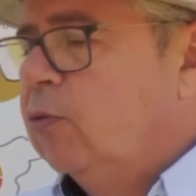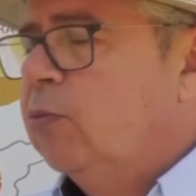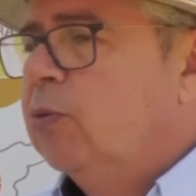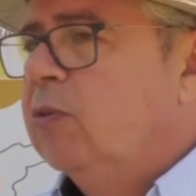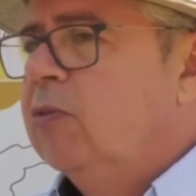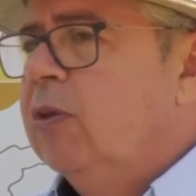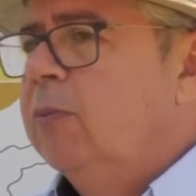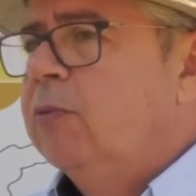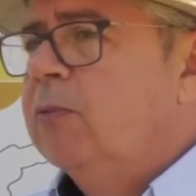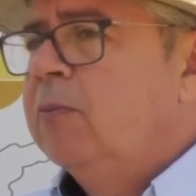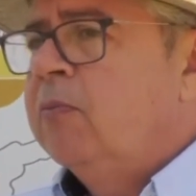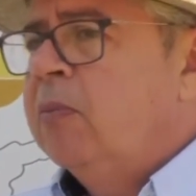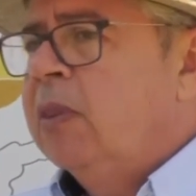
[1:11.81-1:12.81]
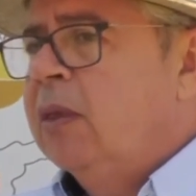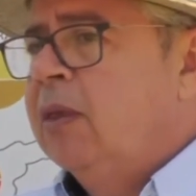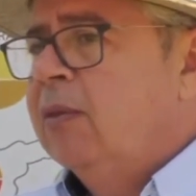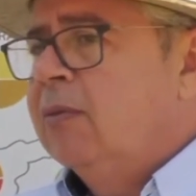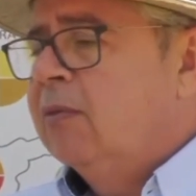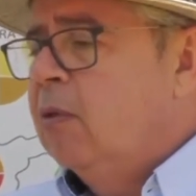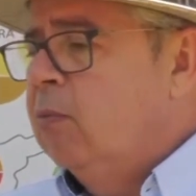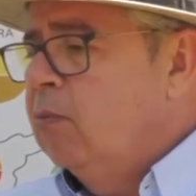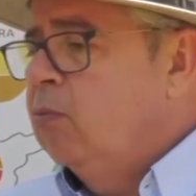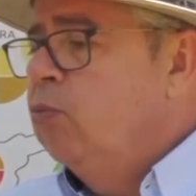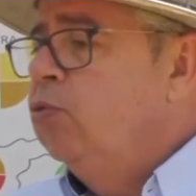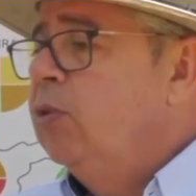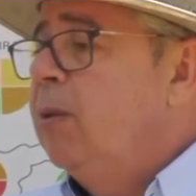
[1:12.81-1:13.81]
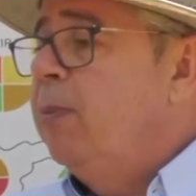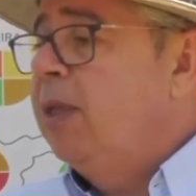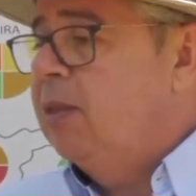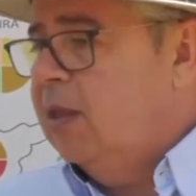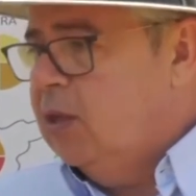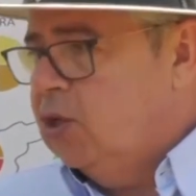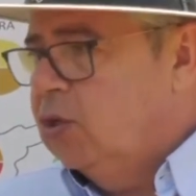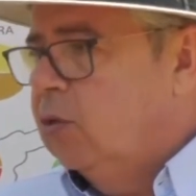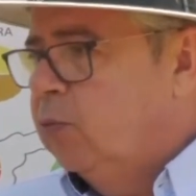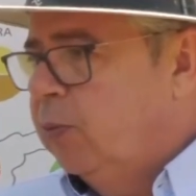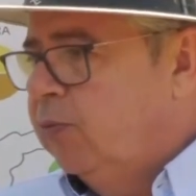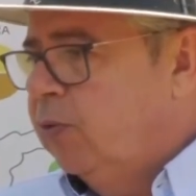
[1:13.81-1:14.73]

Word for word: desses municípios, que são muito dependentes das